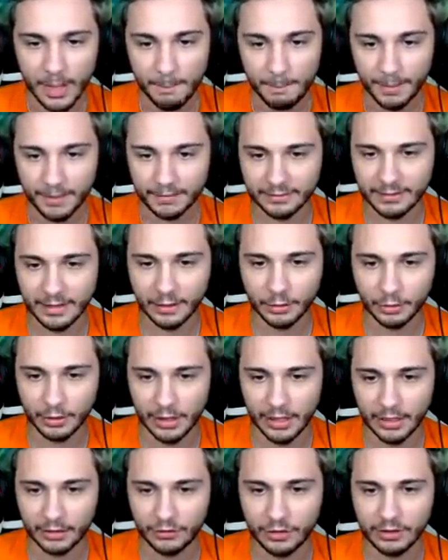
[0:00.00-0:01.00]
pensando che
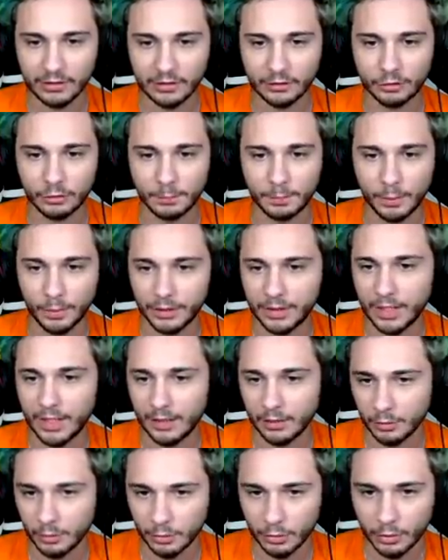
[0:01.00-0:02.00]
la gente supporterà
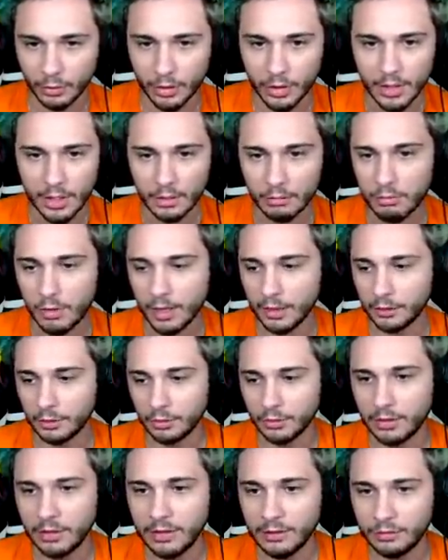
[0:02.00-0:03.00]
loro, quando
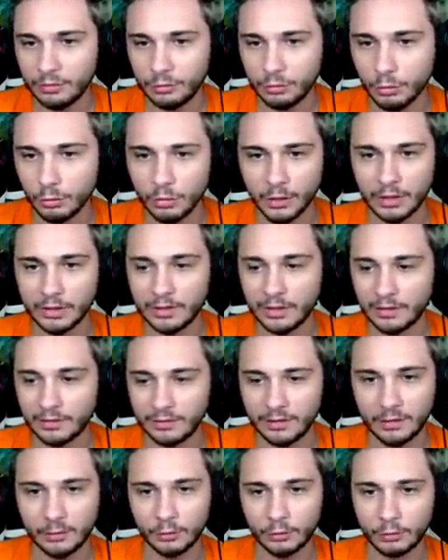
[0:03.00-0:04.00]
nessuno è
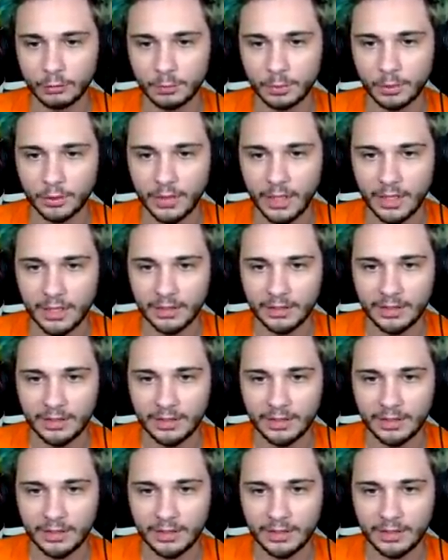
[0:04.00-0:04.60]
interessato a supportare